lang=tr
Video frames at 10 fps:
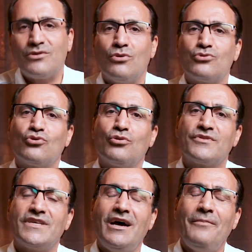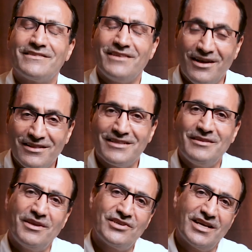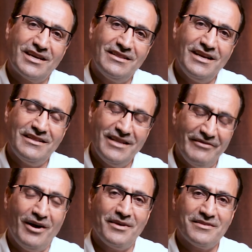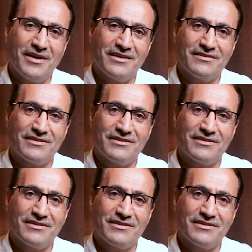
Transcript: yolculuğumuza sağlıklı bir şekilde devam etmek.